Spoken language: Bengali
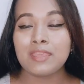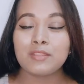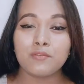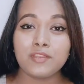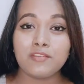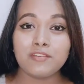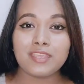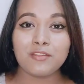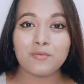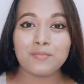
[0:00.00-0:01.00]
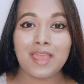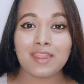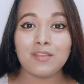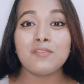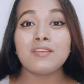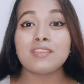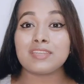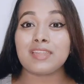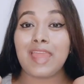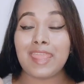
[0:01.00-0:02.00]
তো ভিডিওটি কীরকম লাগলো
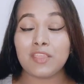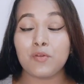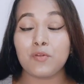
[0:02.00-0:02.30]
সেটা লাইক